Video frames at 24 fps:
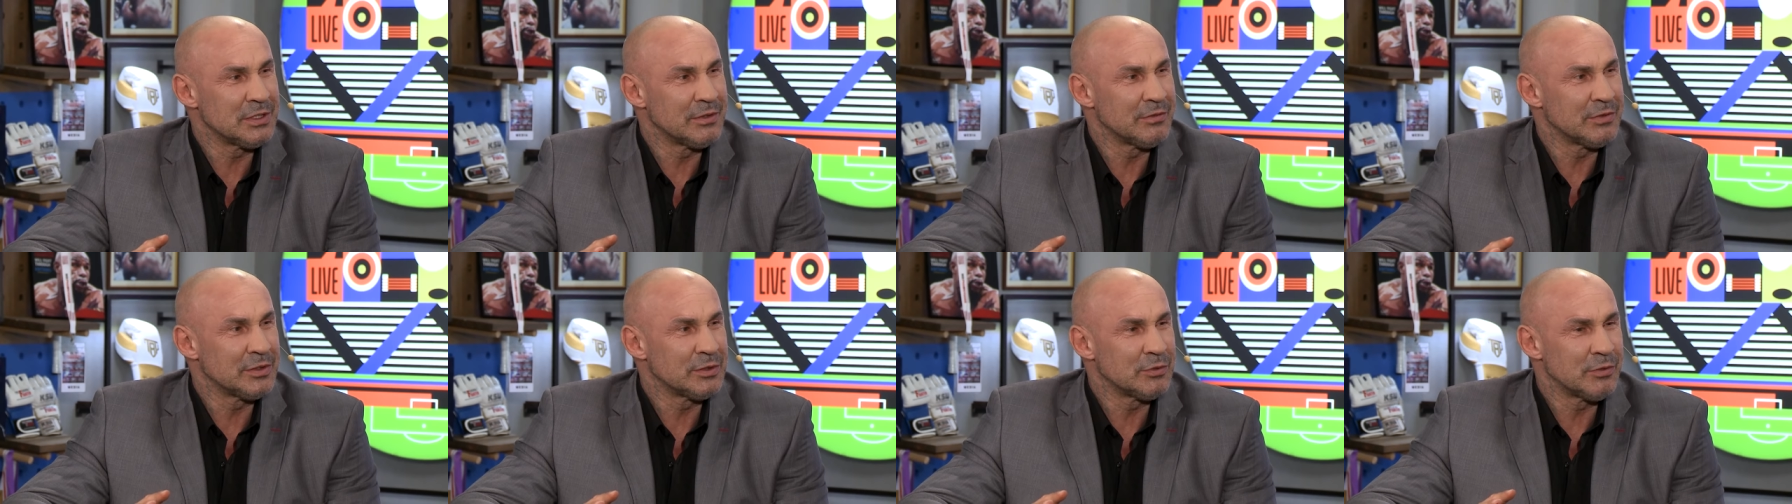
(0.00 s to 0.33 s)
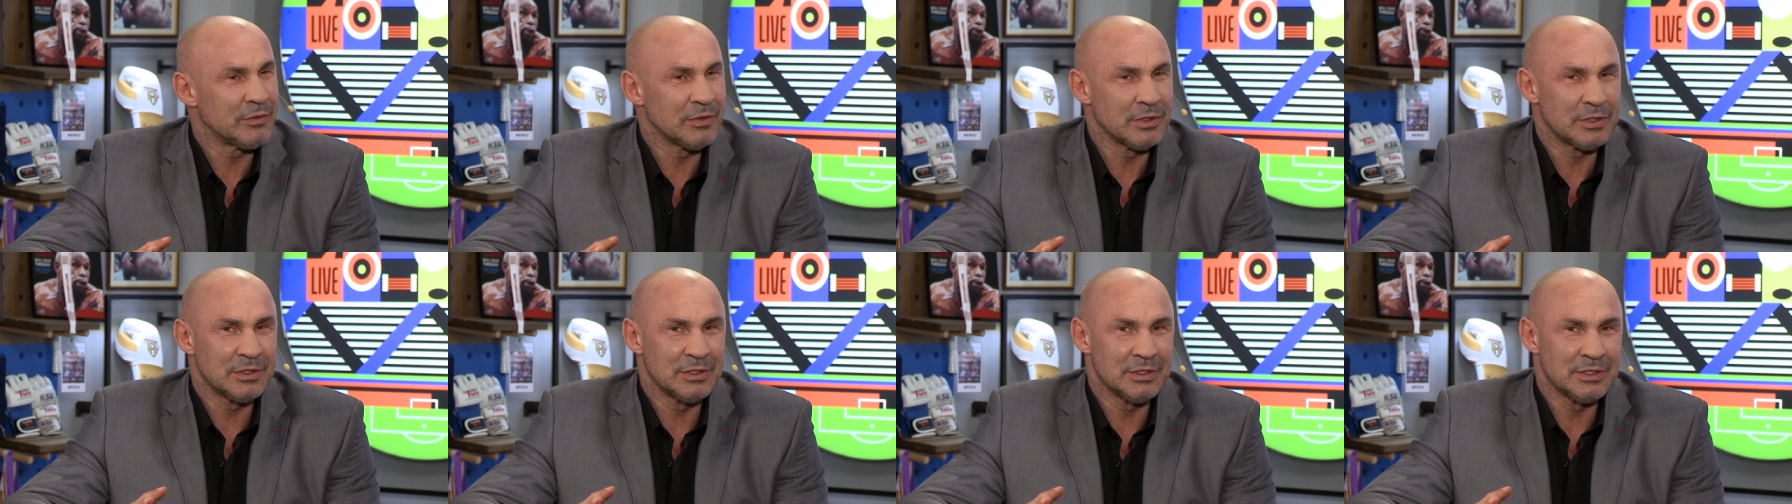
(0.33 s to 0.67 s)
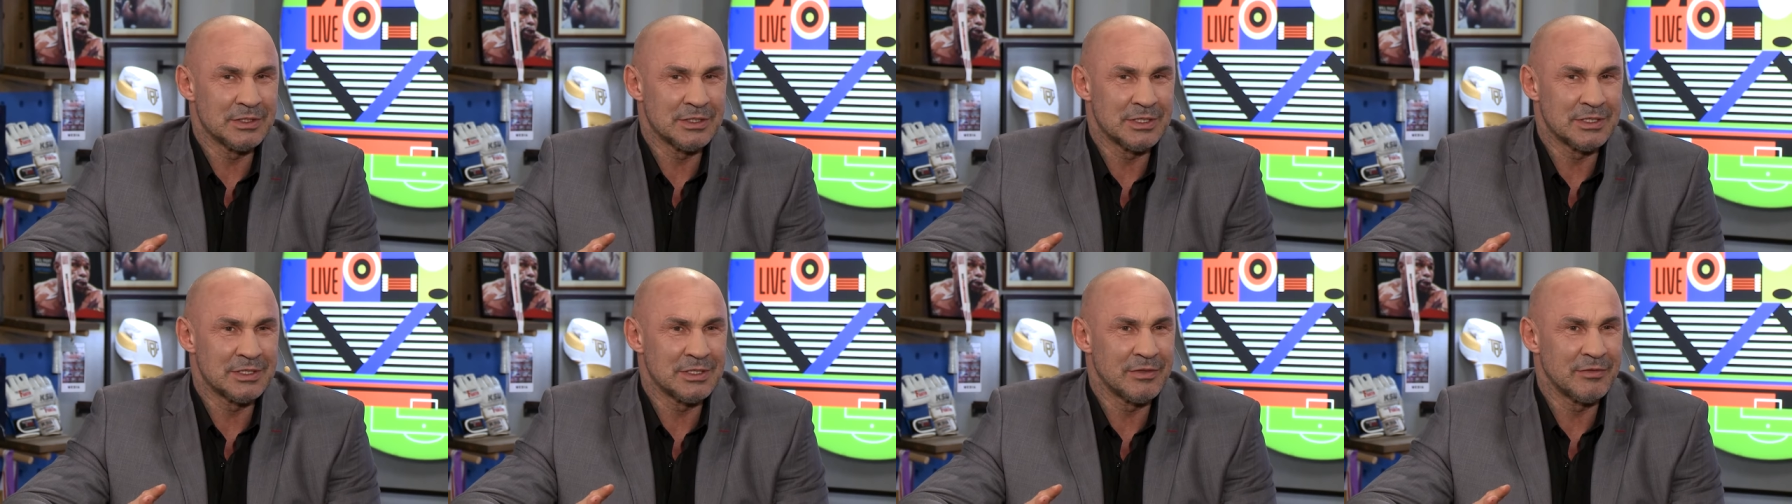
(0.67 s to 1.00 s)
nawet człowiek nie
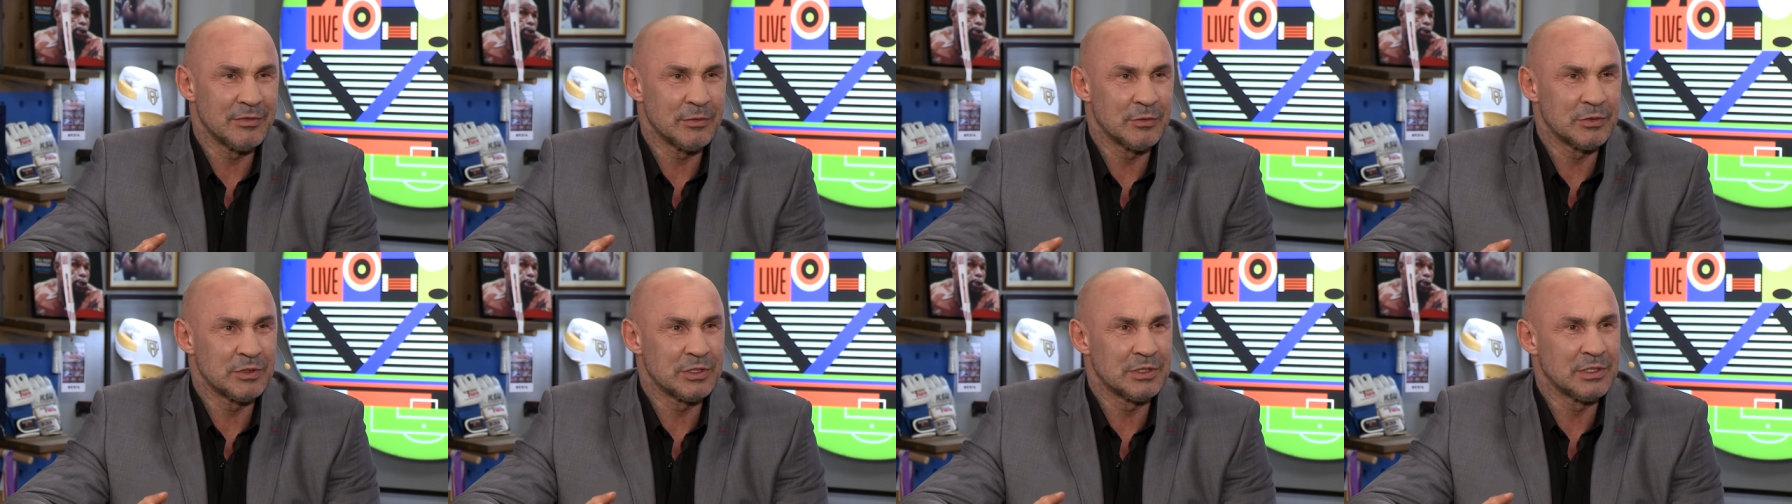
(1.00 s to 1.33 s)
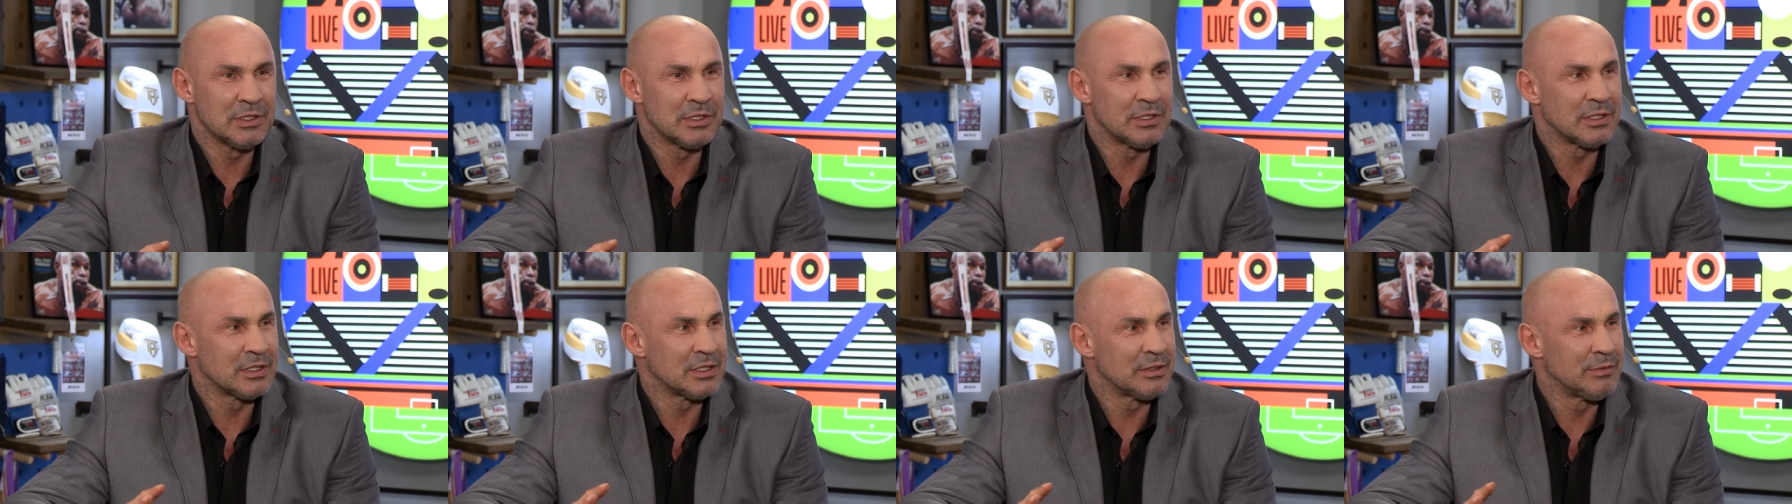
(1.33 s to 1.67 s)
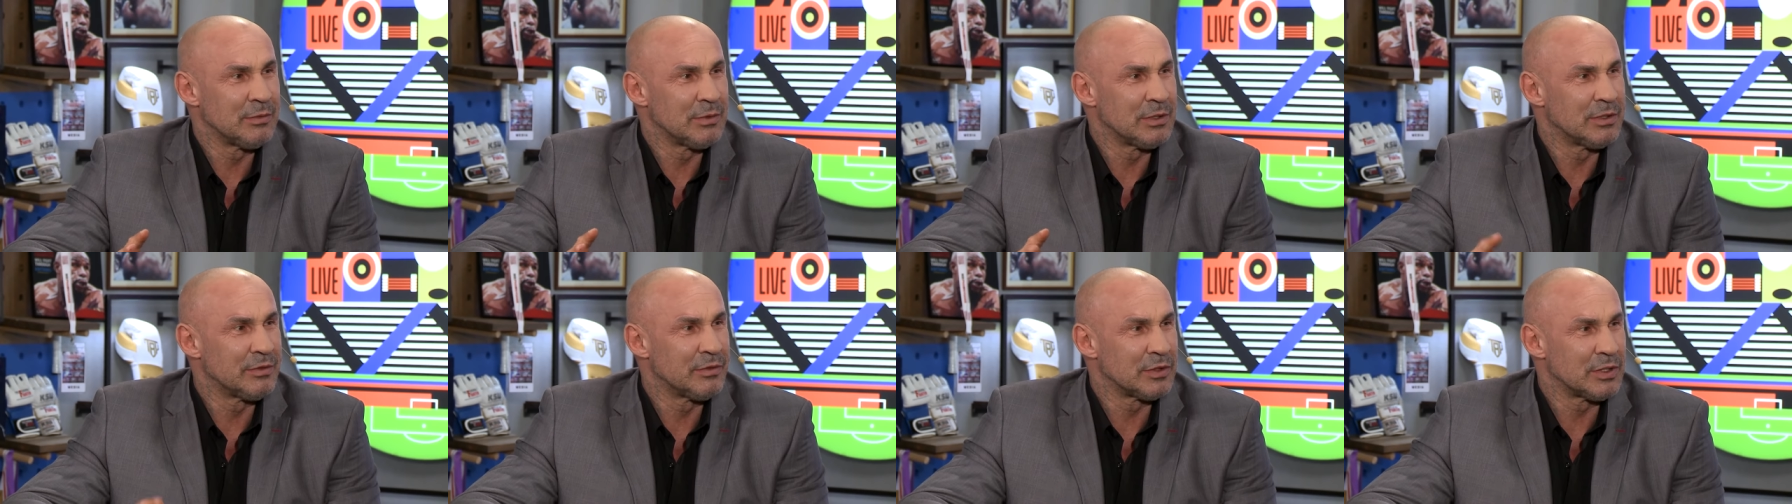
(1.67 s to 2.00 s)
zastanawiał się nad
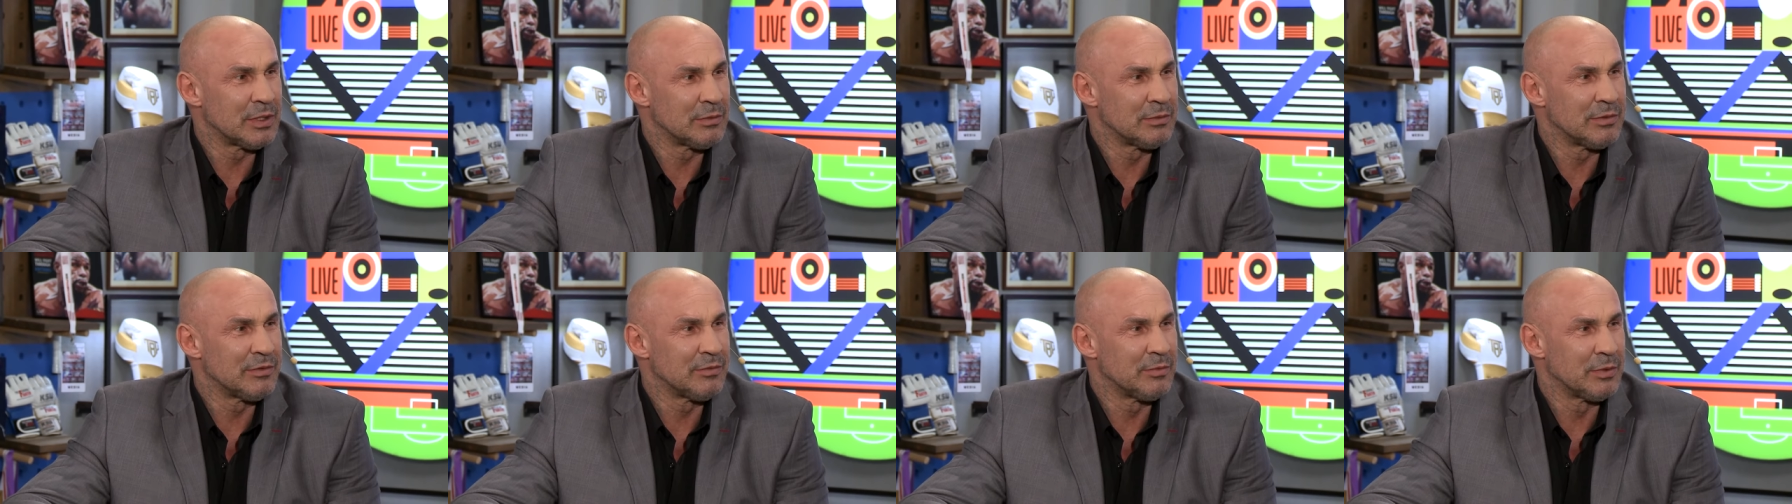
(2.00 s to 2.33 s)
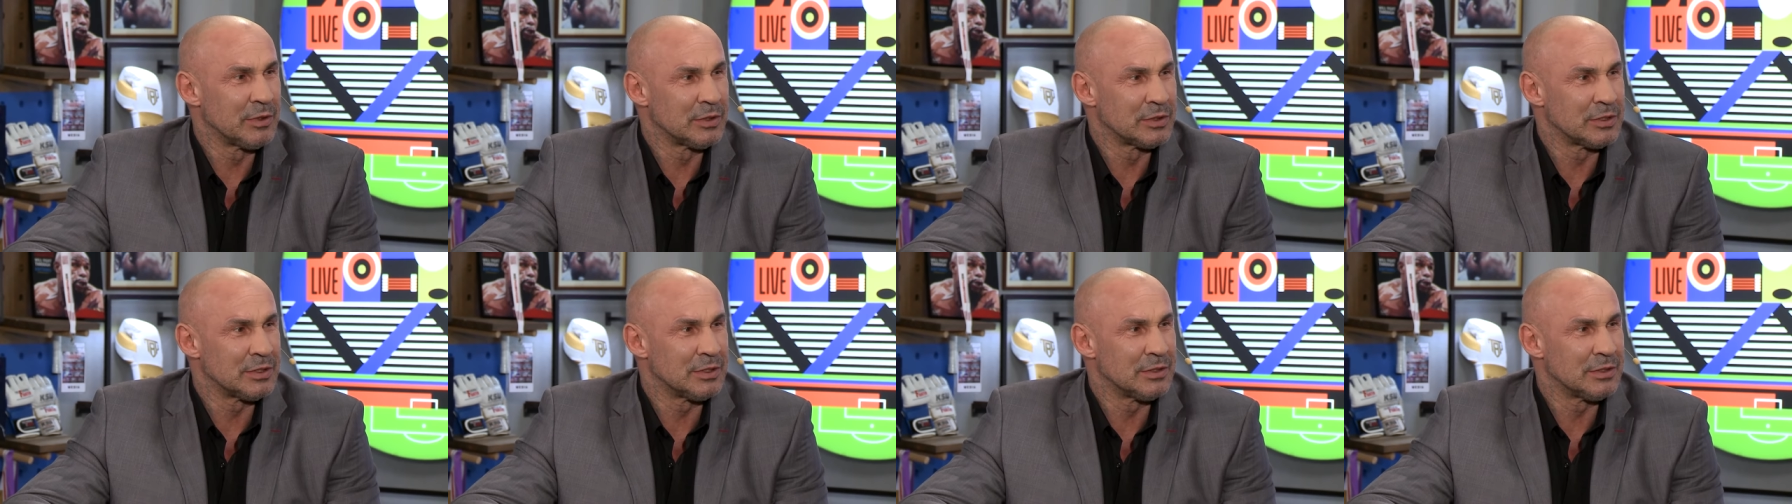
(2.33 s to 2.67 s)
takimi nie, w boksie.